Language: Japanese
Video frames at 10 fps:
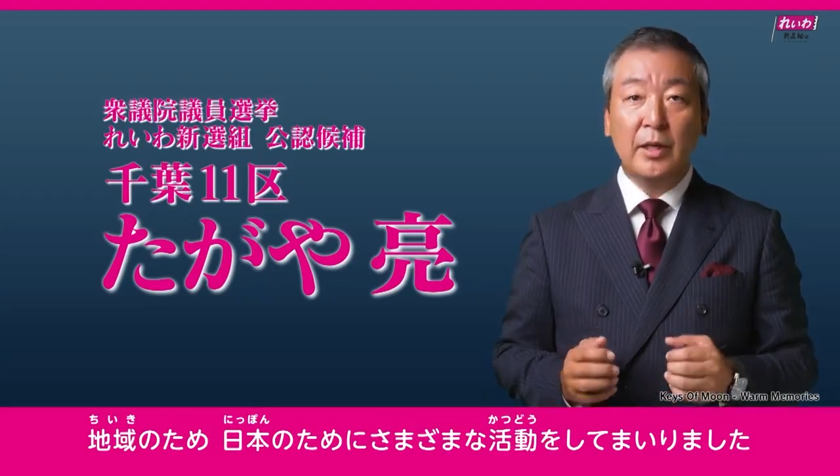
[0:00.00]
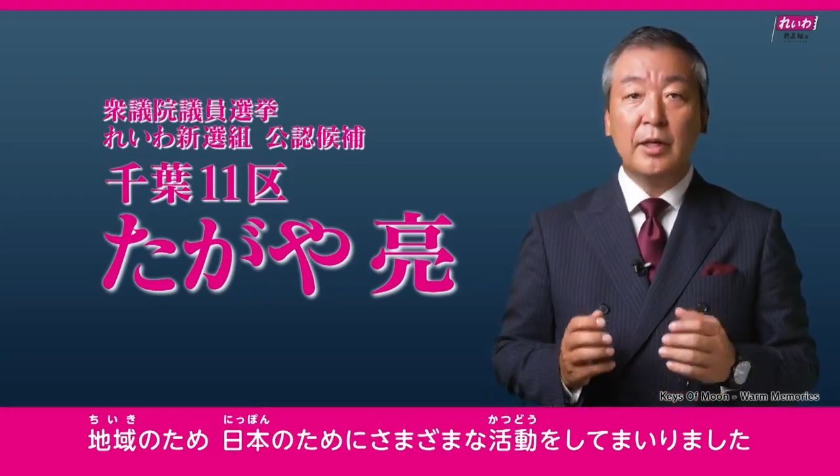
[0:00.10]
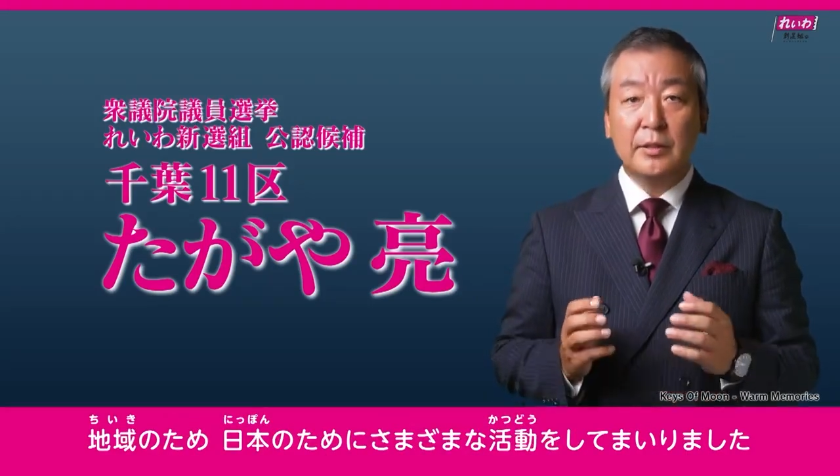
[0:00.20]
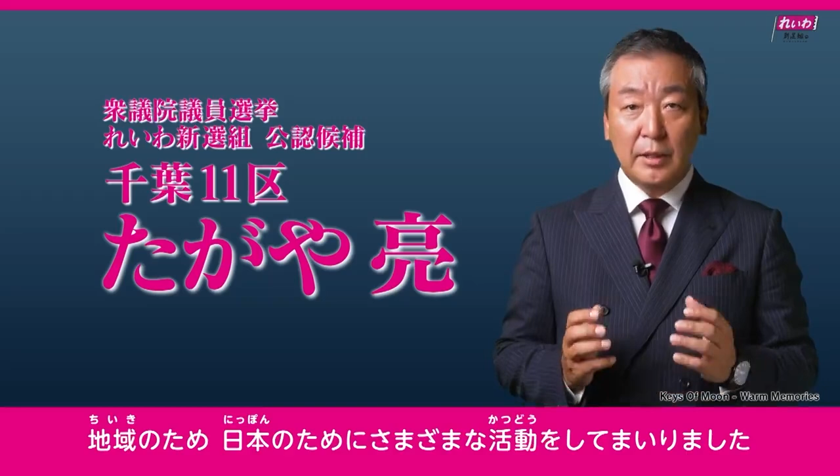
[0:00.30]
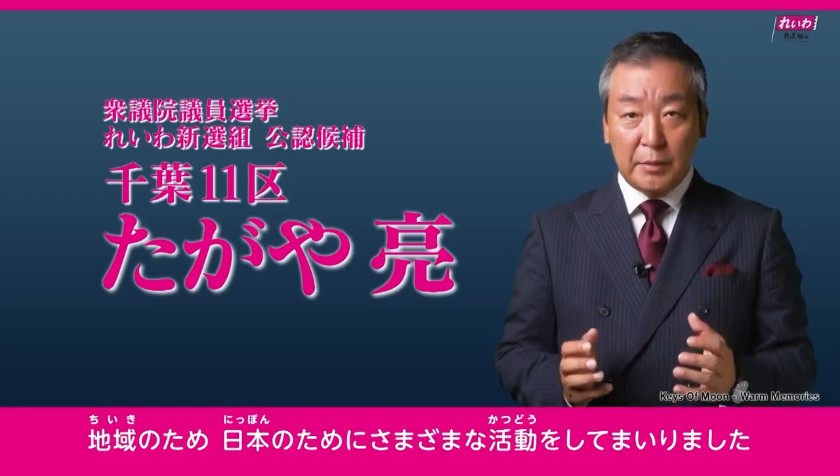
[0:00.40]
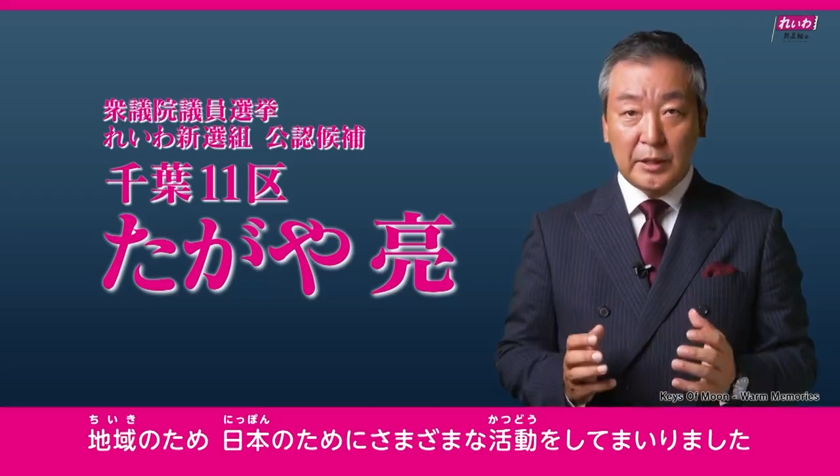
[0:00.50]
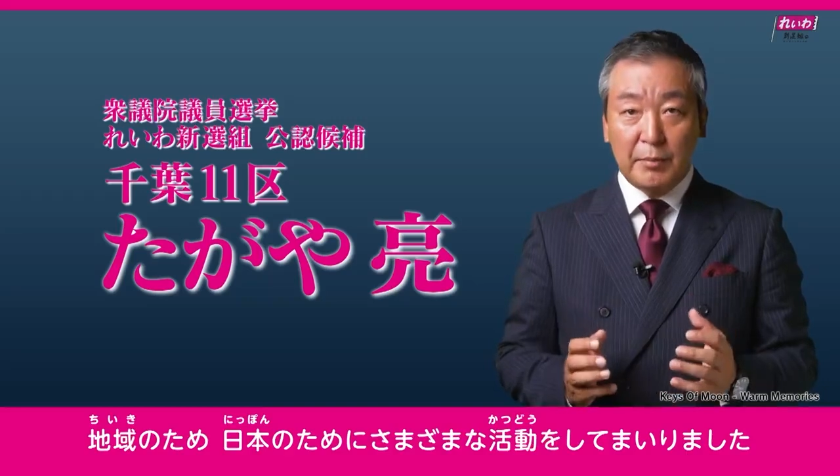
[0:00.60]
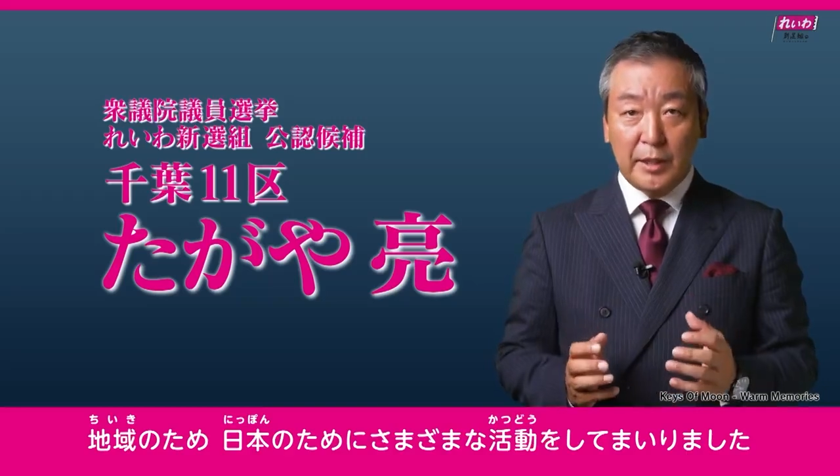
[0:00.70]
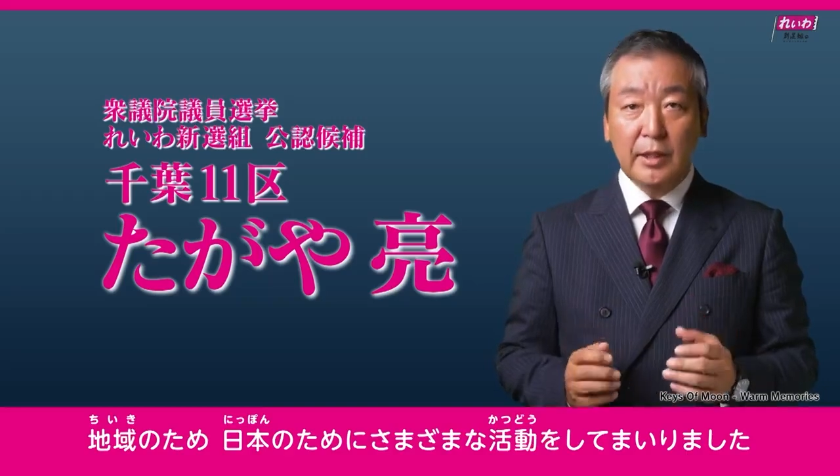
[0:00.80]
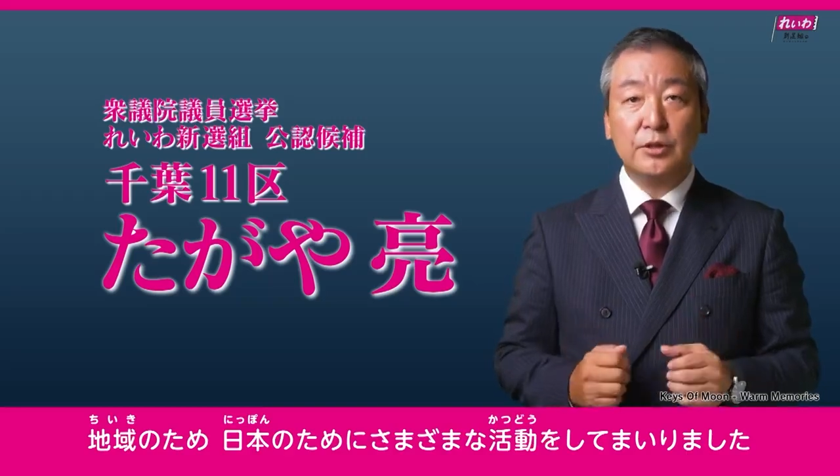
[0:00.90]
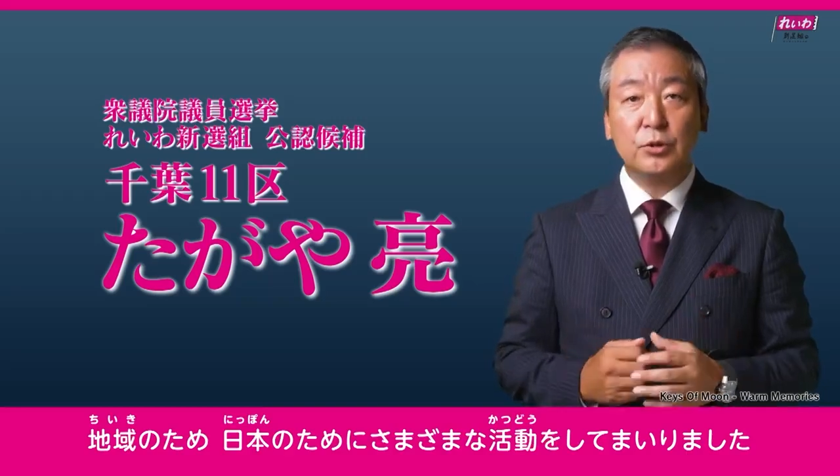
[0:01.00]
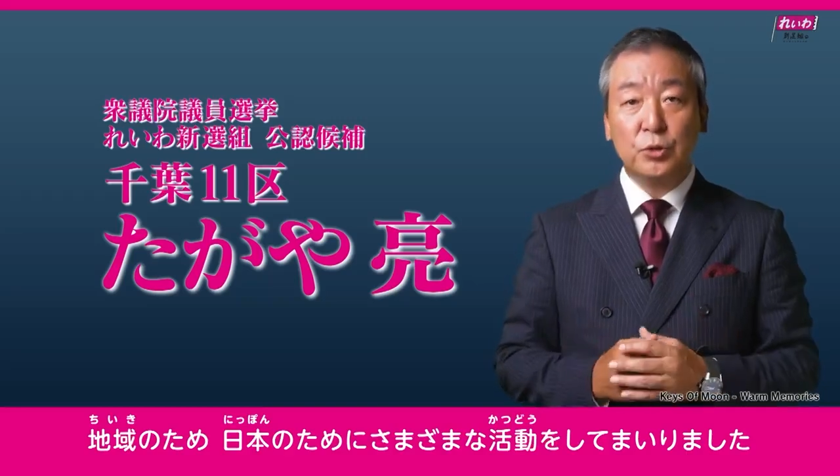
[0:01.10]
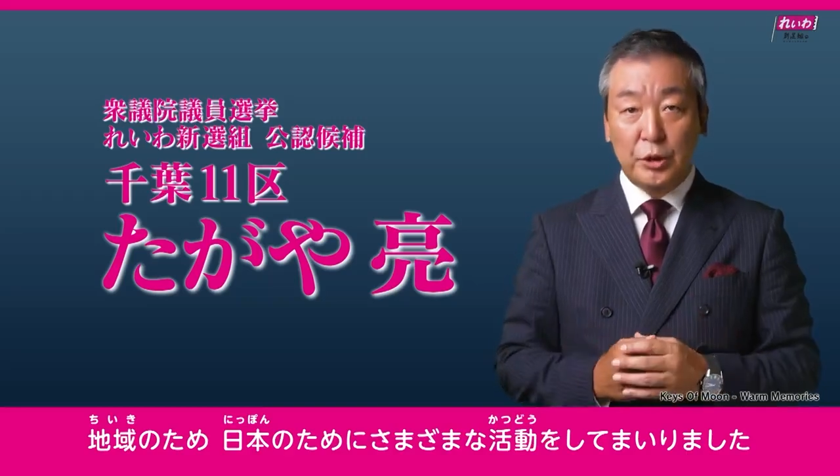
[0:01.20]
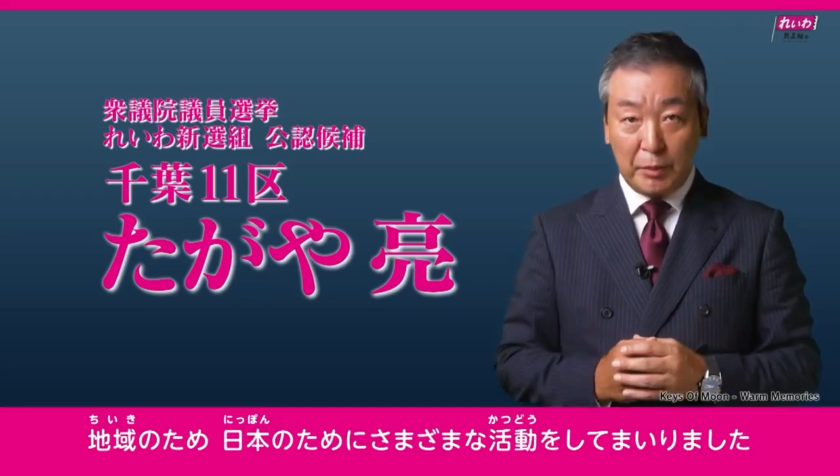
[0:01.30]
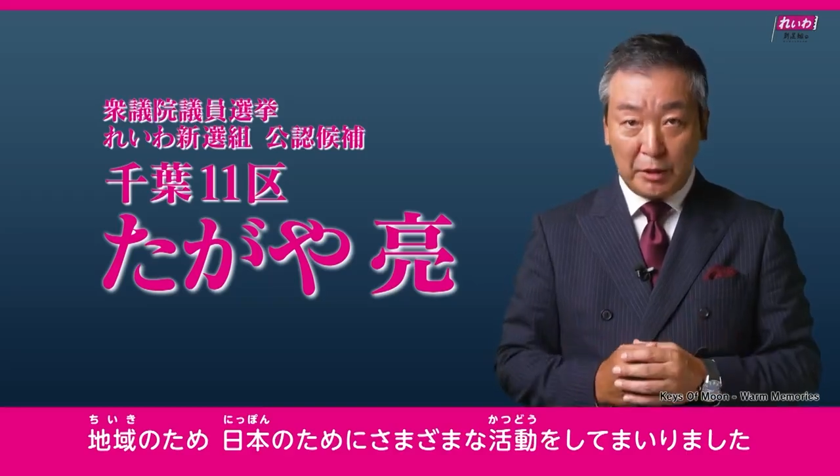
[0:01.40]
様々な活動を
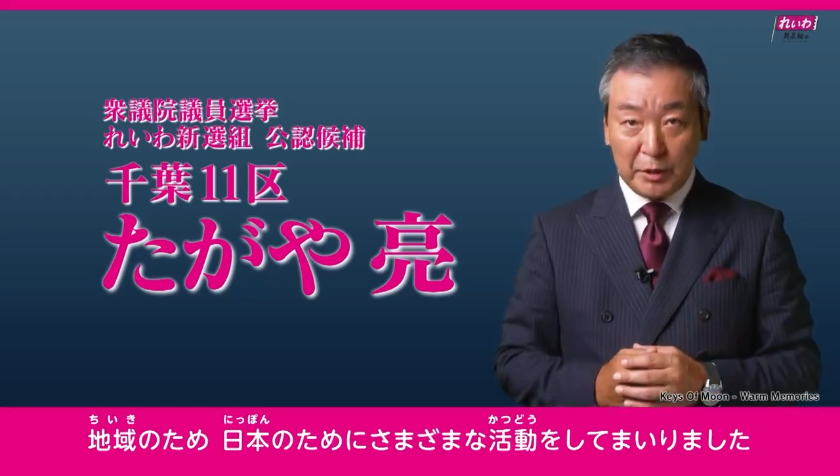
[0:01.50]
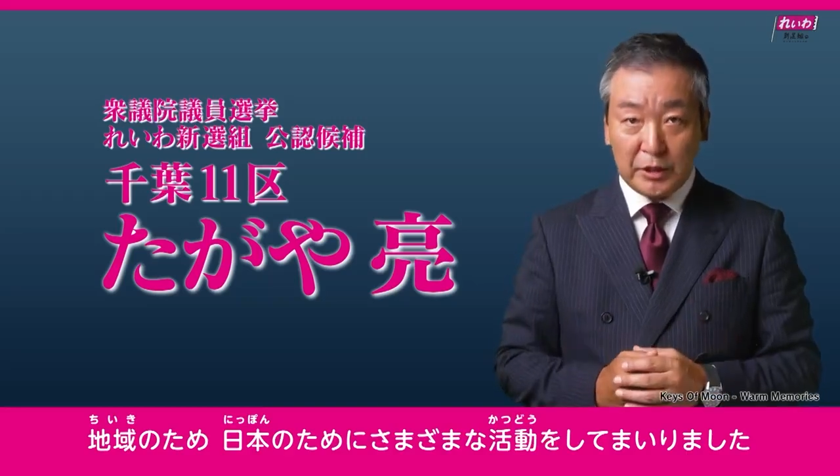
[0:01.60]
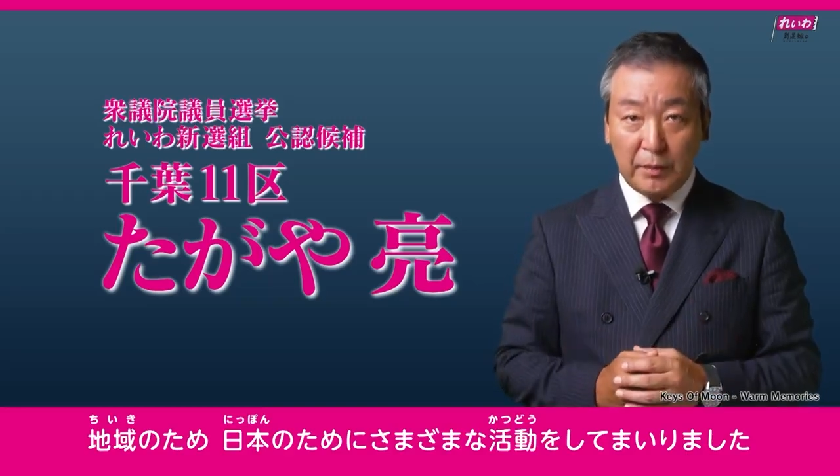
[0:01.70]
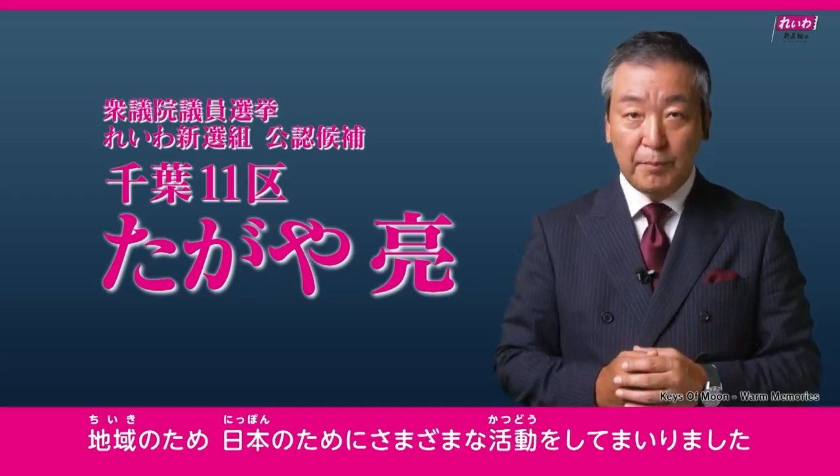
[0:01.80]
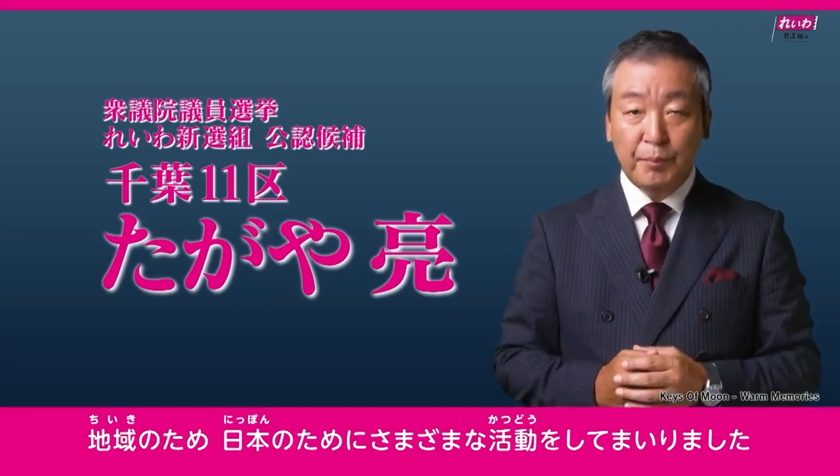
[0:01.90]
してまいりました